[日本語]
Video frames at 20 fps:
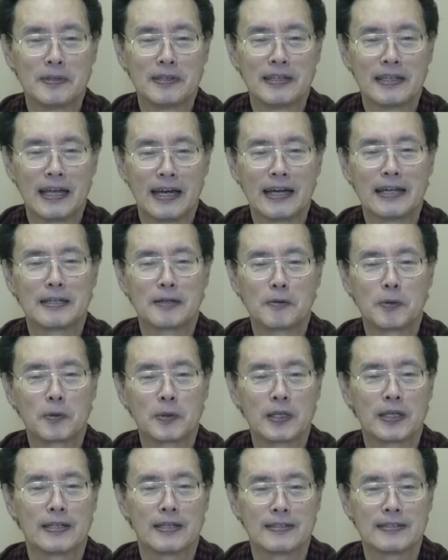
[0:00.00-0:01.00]
やはりこ
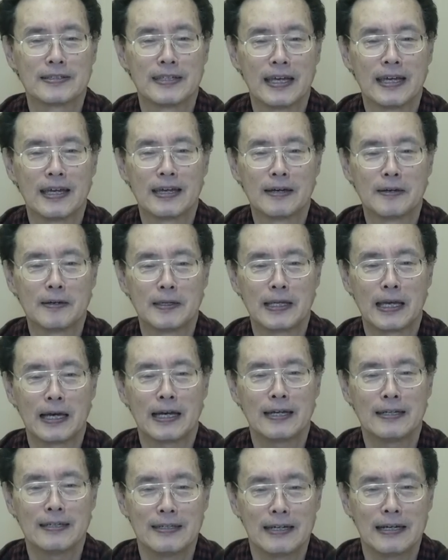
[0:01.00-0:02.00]
こでですねや
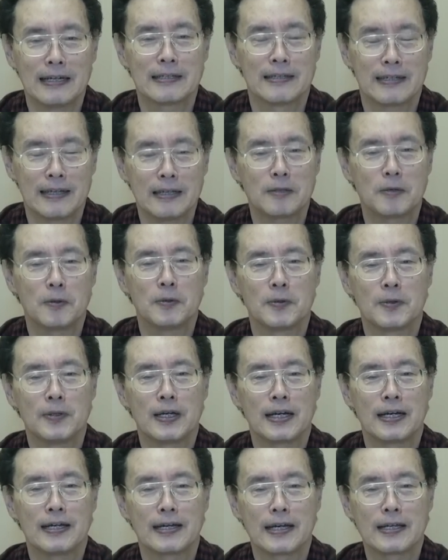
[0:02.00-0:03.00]
はり野党の
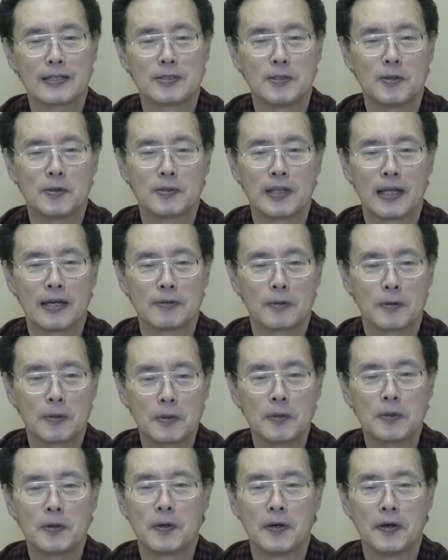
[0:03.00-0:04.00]
流れが強くなるこ
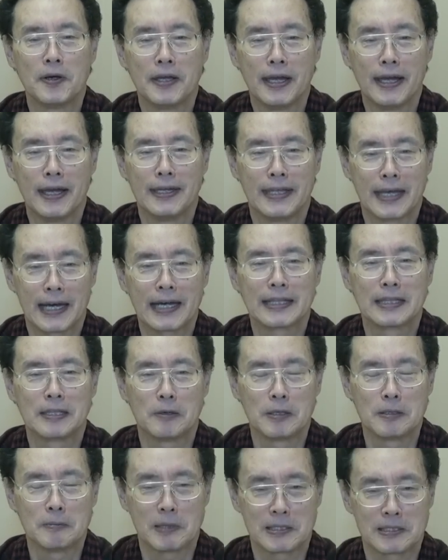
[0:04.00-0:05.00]
とを願っ
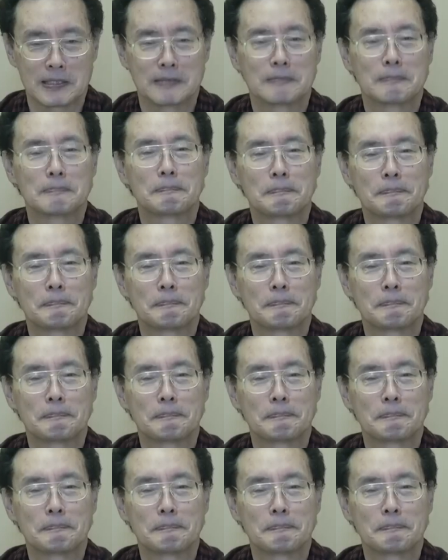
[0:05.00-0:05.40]
ております